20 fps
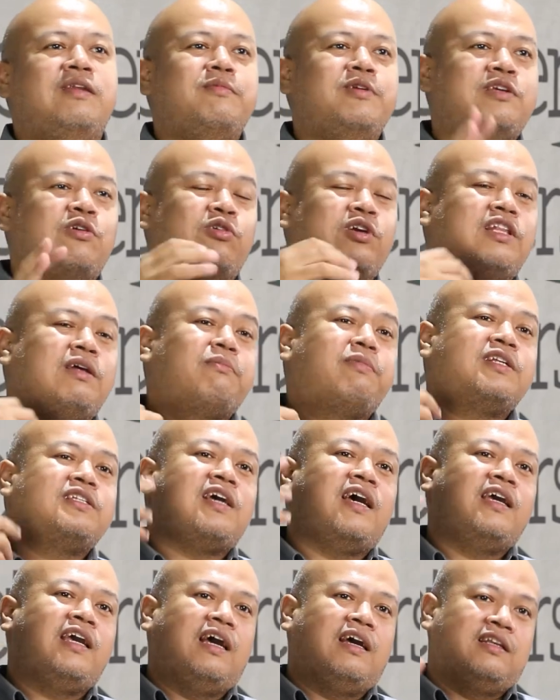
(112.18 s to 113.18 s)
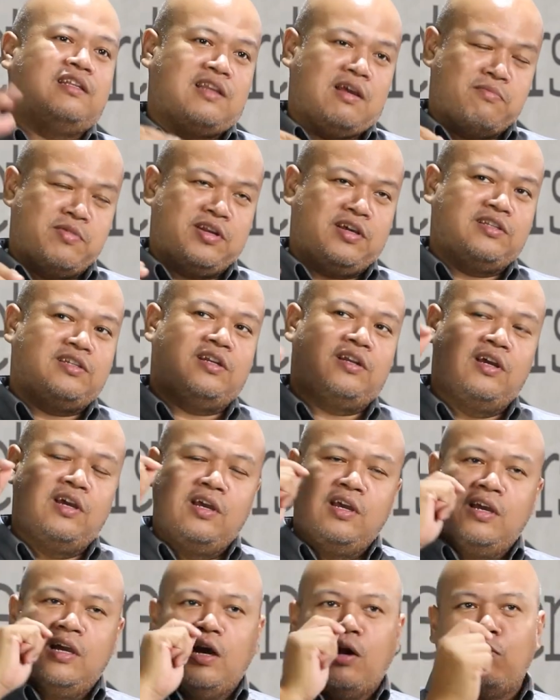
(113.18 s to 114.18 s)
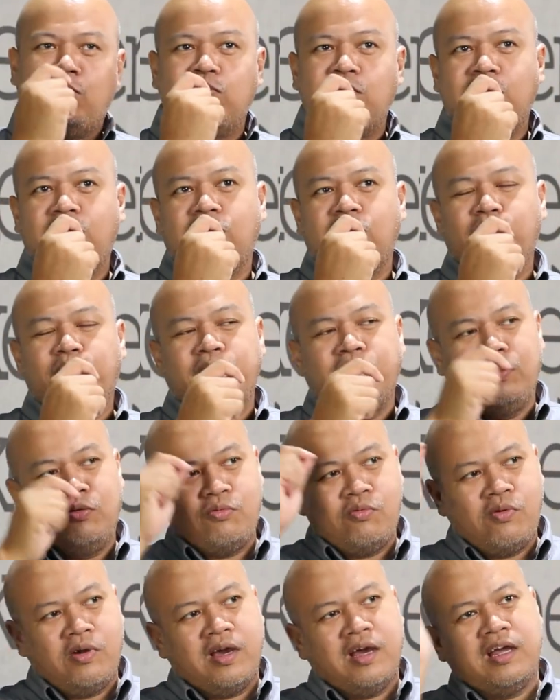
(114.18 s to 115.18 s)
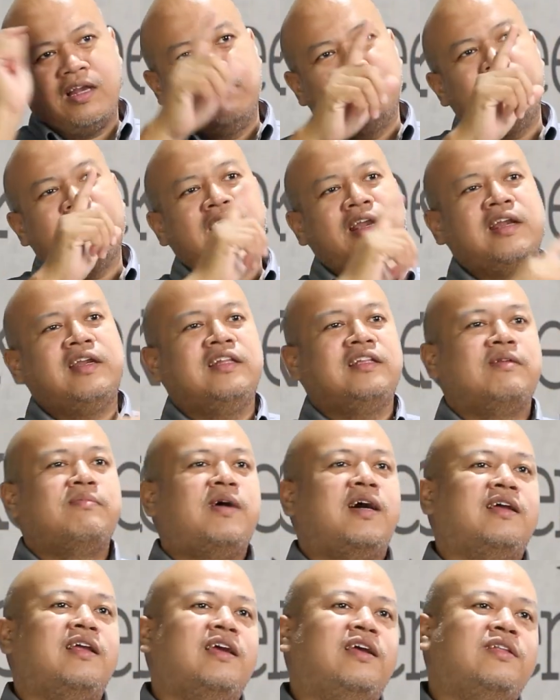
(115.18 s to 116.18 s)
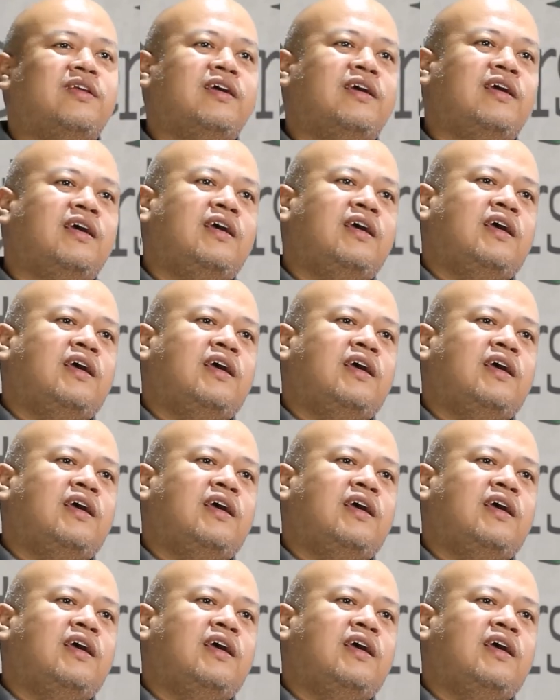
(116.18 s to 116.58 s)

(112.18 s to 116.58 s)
lebih jauh. Kita percaya zaman kecil kalau udah ditiup ini, wah lebih keren nih terbangnya gitu ya.